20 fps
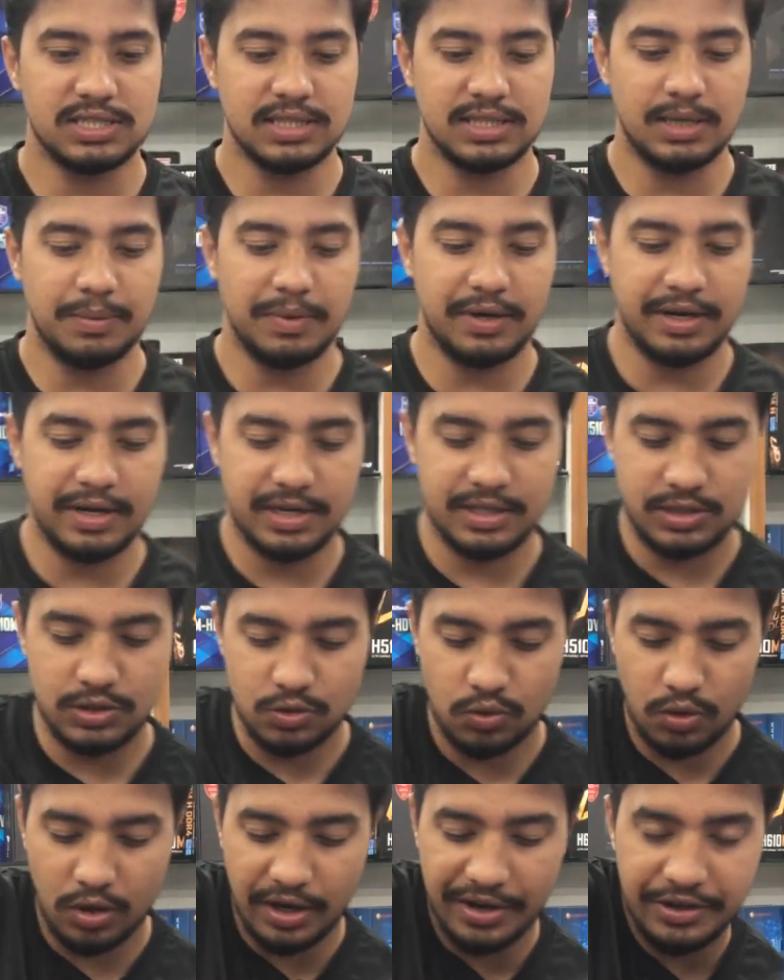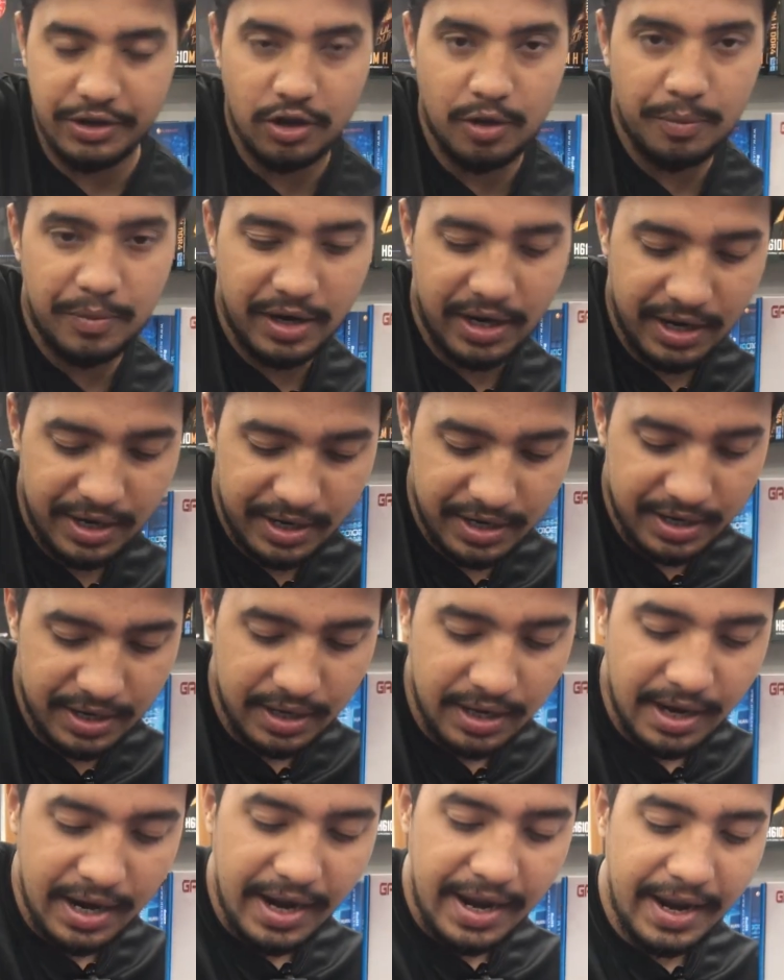এর সাথে আমরা রেখেছি ওয়ারিওর ব্র্যান্ডের
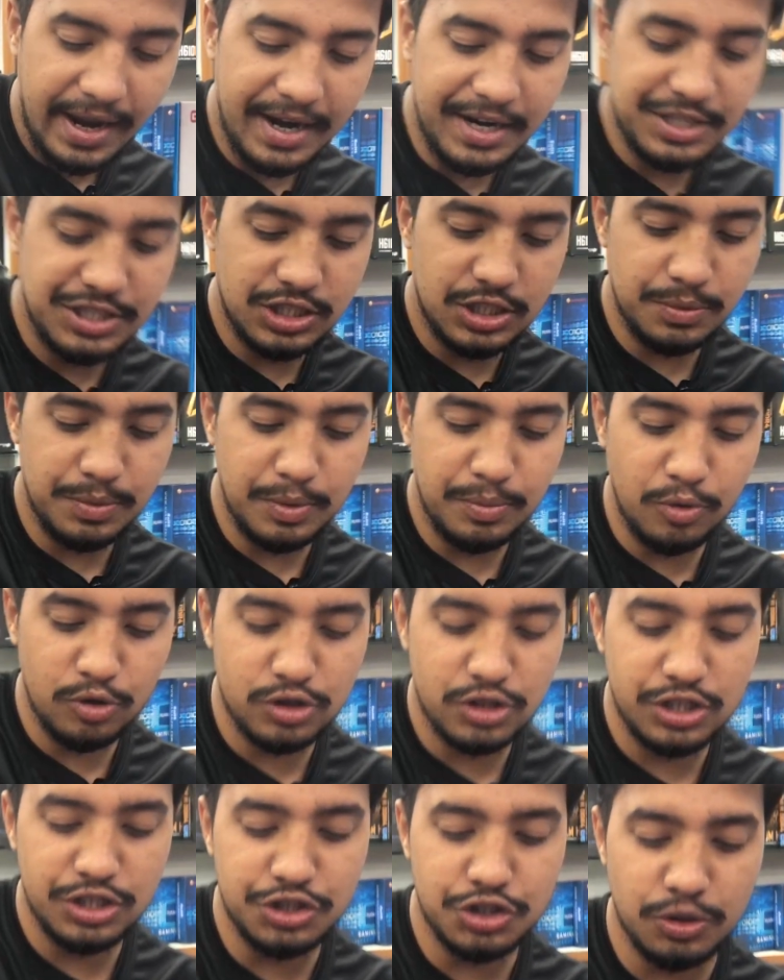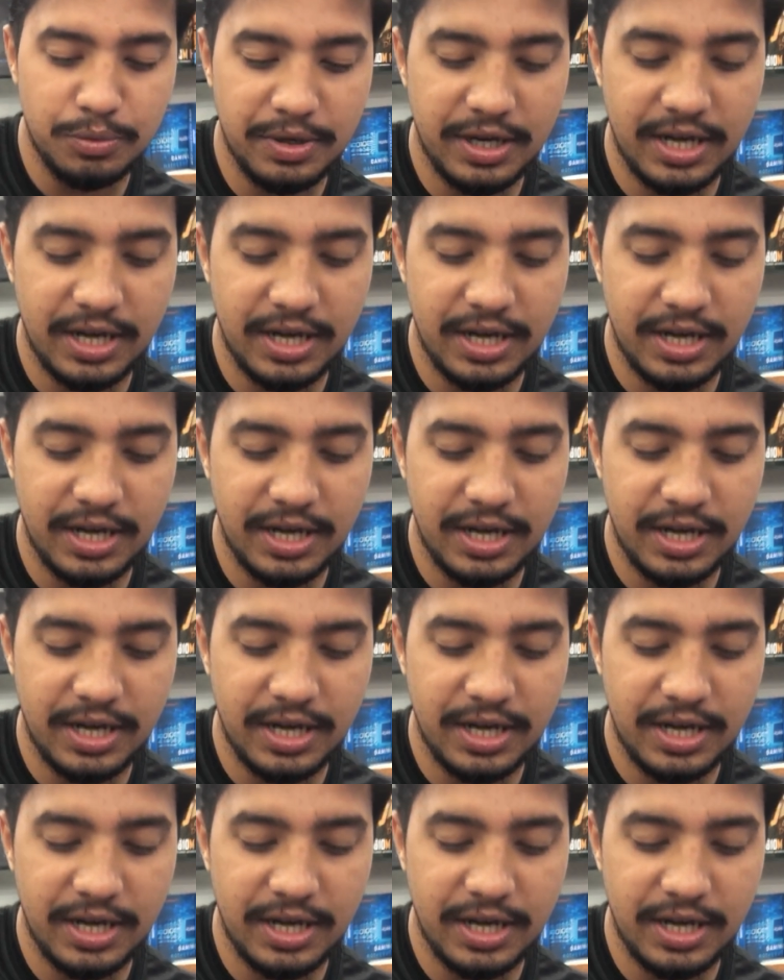এইট জিবি বত্রিশশো